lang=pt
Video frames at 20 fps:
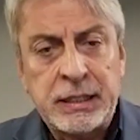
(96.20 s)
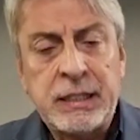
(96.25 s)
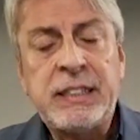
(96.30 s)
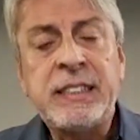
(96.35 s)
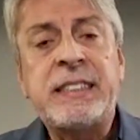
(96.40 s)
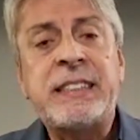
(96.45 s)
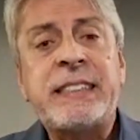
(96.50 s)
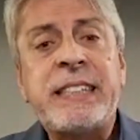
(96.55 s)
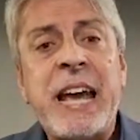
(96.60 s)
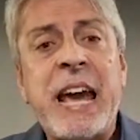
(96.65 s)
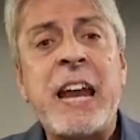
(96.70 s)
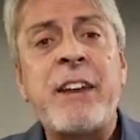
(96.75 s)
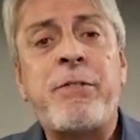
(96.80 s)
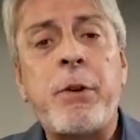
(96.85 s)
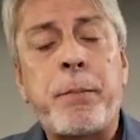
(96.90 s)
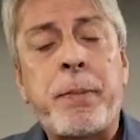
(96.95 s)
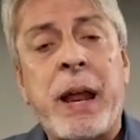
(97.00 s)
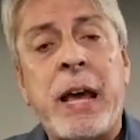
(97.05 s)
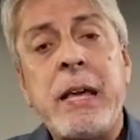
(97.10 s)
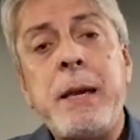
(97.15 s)
que
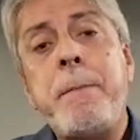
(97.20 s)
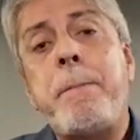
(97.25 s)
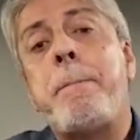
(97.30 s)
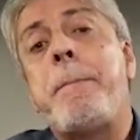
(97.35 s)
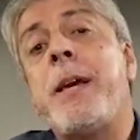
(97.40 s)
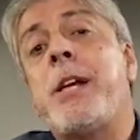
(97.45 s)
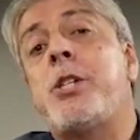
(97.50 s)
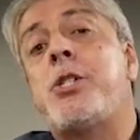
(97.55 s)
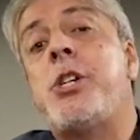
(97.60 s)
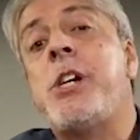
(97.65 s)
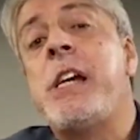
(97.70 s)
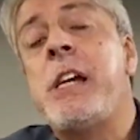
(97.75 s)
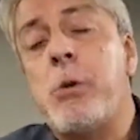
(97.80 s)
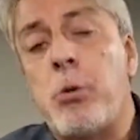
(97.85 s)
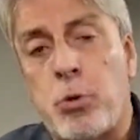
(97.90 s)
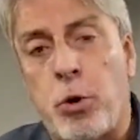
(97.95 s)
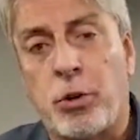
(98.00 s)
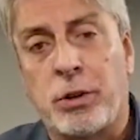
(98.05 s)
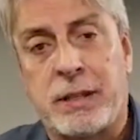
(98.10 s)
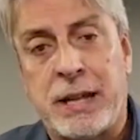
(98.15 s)
serve para impedir
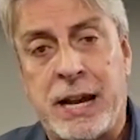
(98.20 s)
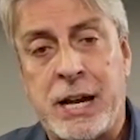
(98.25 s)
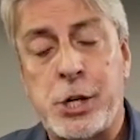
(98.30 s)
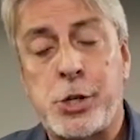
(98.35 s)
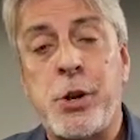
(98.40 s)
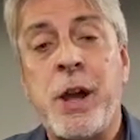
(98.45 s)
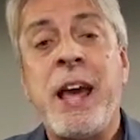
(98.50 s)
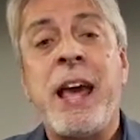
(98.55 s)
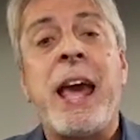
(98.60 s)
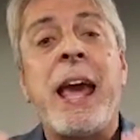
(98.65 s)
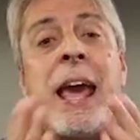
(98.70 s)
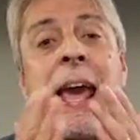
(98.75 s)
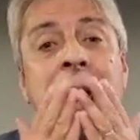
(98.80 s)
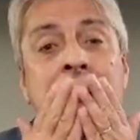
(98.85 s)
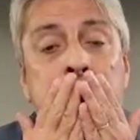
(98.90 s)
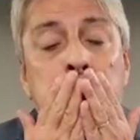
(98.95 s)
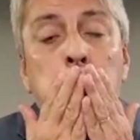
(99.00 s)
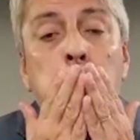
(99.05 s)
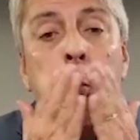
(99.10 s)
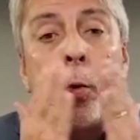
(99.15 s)
o contágio
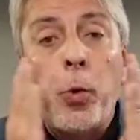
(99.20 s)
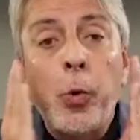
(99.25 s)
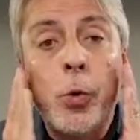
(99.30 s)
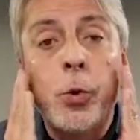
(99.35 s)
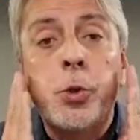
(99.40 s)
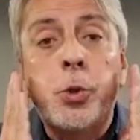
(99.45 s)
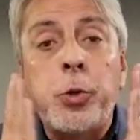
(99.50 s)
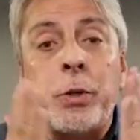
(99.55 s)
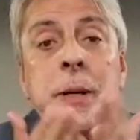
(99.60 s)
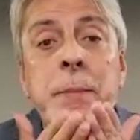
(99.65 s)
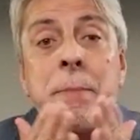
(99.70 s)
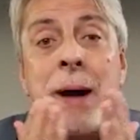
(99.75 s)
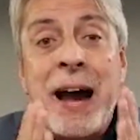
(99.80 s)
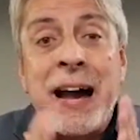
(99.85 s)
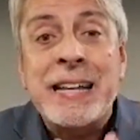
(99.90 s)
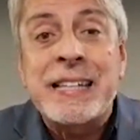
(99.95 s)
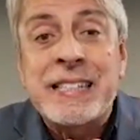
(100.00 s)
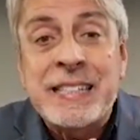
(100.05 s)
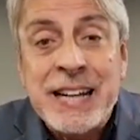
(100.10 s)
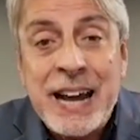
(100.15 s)
é o uso de
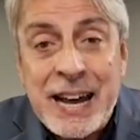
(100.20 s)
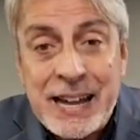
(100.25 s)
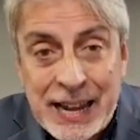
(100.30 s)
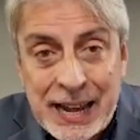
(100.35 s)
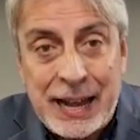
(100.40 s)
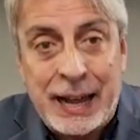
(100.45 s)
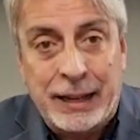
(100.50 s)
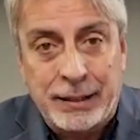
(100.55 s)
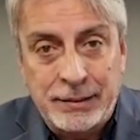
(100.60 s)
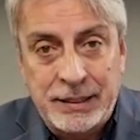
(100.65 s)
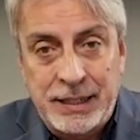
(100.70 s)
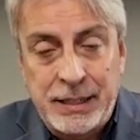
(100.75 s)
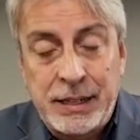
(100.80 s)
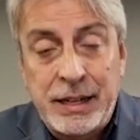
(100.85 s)
máscara.